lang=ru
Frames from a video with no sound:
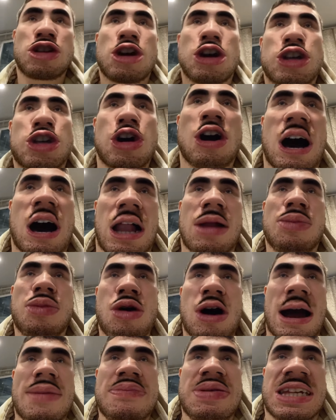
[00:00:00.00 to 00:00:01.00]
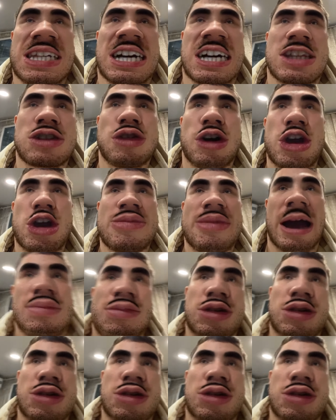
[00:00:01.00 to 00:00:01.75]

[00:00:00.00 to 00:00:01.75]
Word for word: У нее что, на лбу написано твое имя?